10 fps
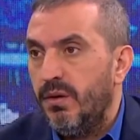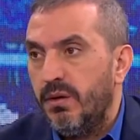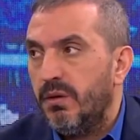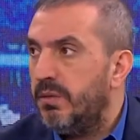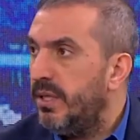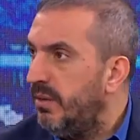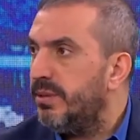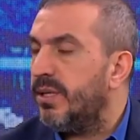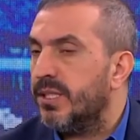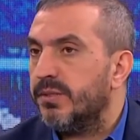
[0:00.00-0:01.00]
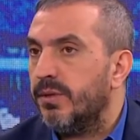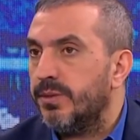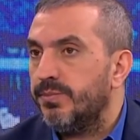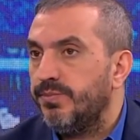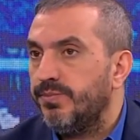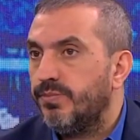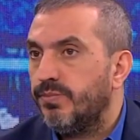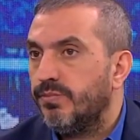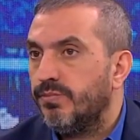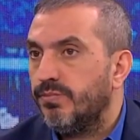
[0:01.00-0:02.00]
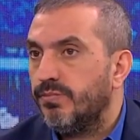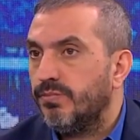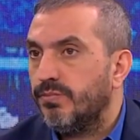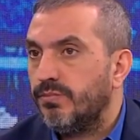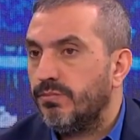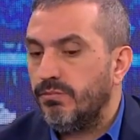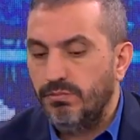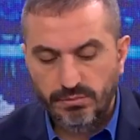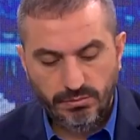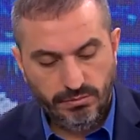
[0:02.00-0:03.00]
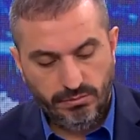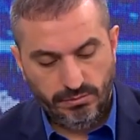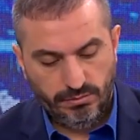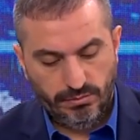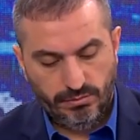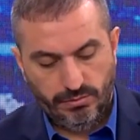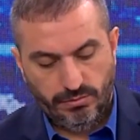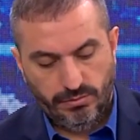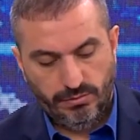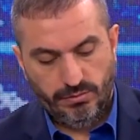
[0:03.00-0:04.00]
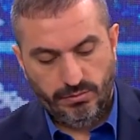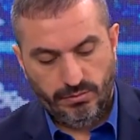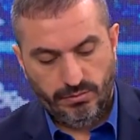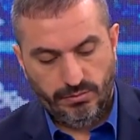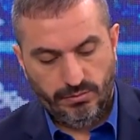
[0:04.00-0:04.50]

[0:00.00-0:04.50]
Ya ne goller İyi bir attı neler yaptı ya Abdülkadir de beni. Ya Trabzonspor çok iyi yolda.